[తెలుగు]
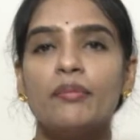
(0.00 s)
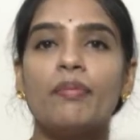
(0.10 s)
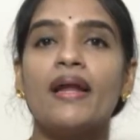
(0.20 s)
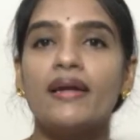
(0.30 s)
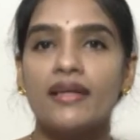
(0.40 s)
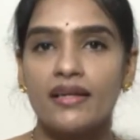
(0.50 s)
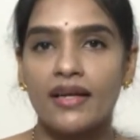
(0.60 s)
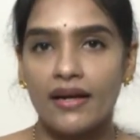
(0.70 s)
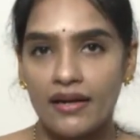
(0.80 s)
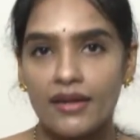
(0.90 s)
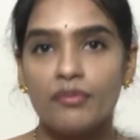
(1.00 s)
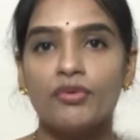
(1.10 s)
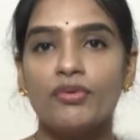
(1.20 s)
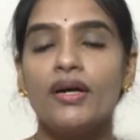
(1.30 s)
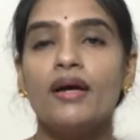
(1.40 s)
ఇంప్లాంట్ అయ్యే
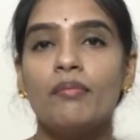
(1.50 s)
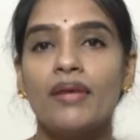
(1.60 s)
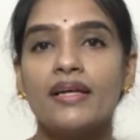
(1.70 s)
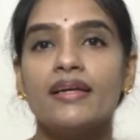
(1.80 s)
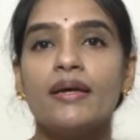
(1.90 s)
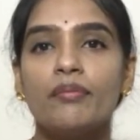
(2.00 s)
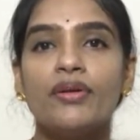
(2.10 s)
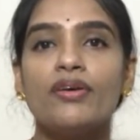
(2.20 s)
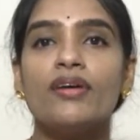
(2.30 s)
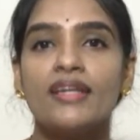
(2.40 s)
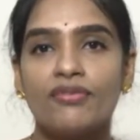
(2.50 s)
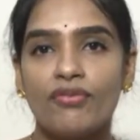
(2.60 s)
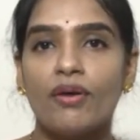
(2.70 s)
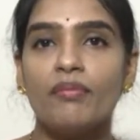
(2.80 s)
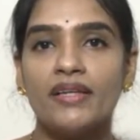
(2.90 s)
అండము మనకి ఎంబ్రియో అనేది
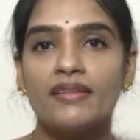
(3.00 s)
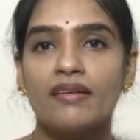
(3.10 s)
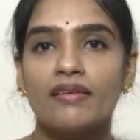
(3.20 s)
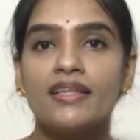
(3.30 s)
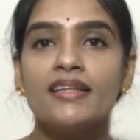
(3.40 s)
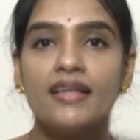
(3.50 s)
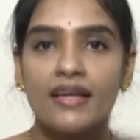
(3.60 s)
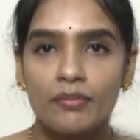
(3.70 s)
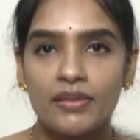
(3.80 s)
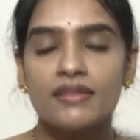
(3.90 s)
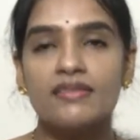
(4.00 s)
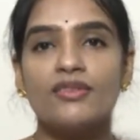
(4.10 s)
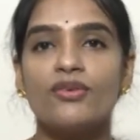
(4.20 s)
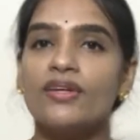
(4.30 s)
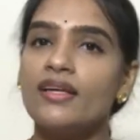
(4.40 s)
ఫామ్ అయిన తర్వాత అది
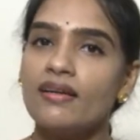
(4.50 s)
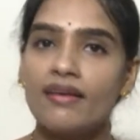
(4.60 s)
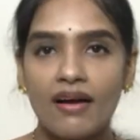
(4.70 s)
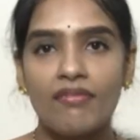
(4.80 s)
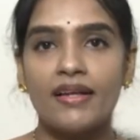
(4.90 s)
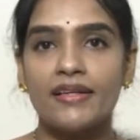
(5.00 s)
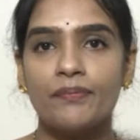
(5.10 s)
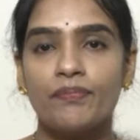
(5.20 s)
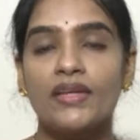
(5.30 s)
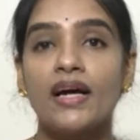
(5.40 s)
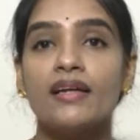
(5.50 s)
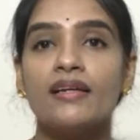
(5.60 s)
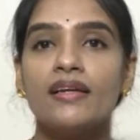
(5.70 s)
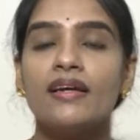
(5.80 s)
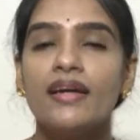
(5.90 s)
గర్భసంచిలోకి రావాలి
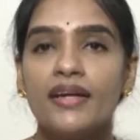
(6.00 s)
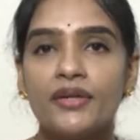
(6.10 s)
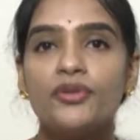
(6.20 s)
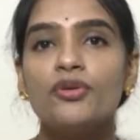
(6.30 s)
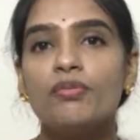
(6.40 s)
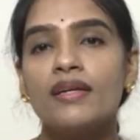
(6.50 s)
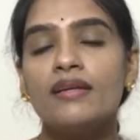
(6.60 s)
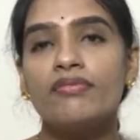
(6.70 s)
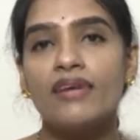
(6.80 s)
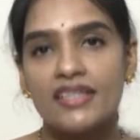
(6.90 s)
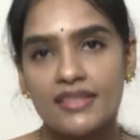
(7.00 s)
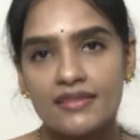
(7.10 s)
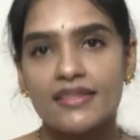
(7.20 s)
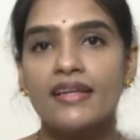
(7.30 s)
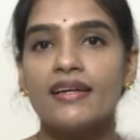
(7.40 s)
కానీ ఈ ట్యూబుల్
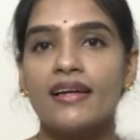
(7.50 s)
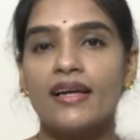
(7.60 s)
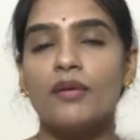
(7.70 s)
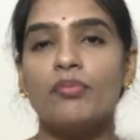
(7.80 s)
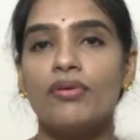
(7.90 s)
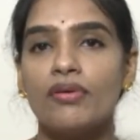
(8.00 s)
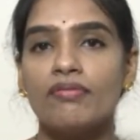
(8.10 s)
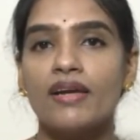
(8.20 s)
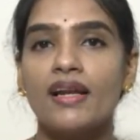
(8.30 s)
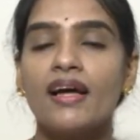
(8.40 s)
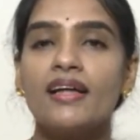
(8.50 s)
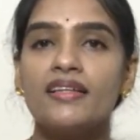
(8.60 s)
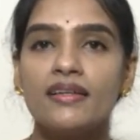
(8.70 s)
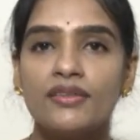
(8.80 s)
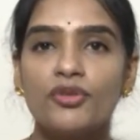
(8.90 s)
ఫంక్షన్ సరిగ్గా లేకపోవడం వల్ల
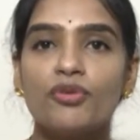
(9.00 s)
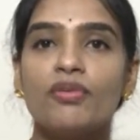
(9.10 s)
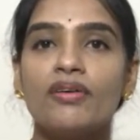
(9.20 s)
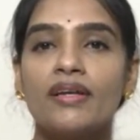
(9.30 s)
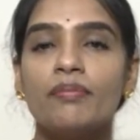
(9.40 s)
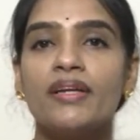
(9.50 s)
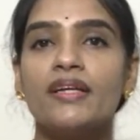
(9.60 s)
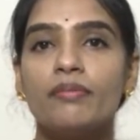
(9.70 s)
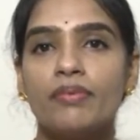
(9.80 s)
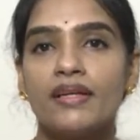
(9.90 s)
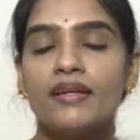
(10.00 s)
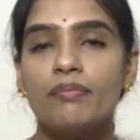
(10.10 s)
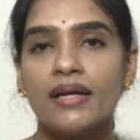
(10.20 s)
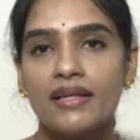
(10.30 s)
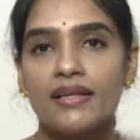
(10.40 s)
అది ట్యూబ్లోనే పెరిగి పెరిగి
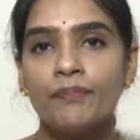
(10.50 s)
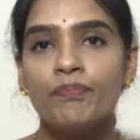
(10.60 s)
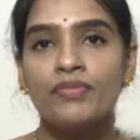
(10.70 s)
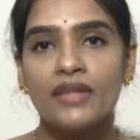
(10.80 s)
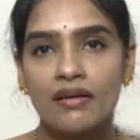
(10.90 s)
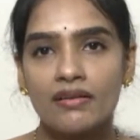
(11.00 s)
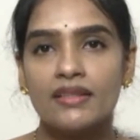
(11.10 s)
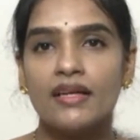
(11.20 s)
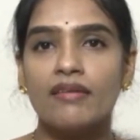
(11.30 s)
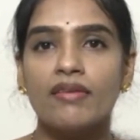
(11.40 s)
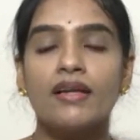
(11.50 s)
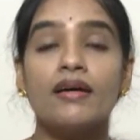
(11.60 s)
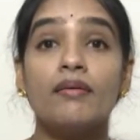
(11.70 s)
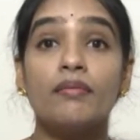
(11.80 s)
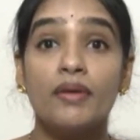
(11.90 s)
పగిలి తర్వాత దానివల్ల
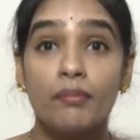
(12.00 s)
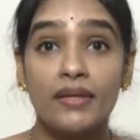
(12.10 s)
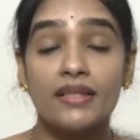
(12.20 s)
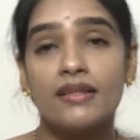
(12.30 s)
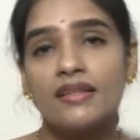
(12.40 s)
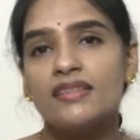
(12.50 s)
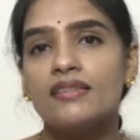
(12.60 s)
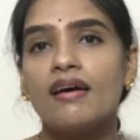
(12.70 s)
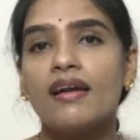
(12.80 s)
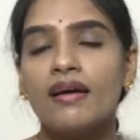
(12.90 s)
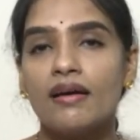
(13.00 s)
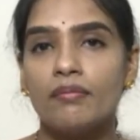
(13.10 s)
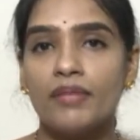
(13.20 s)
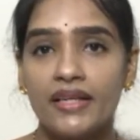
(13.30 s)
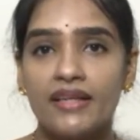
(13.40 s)
మదర్కి చాలా
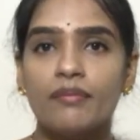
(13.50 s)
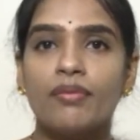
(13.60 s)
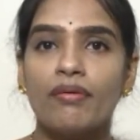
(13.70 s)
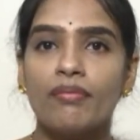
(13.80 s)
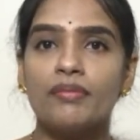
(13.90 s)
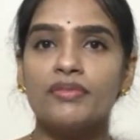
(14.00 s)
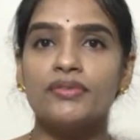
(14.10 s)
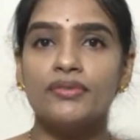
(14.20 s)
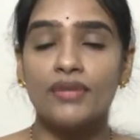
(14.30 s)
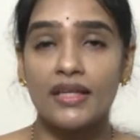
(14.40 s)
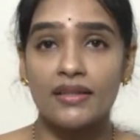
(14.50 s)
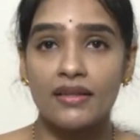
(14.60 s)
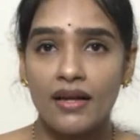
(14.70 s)
బ్లీడింగ్ ప్రాబ్లమ్స్ అది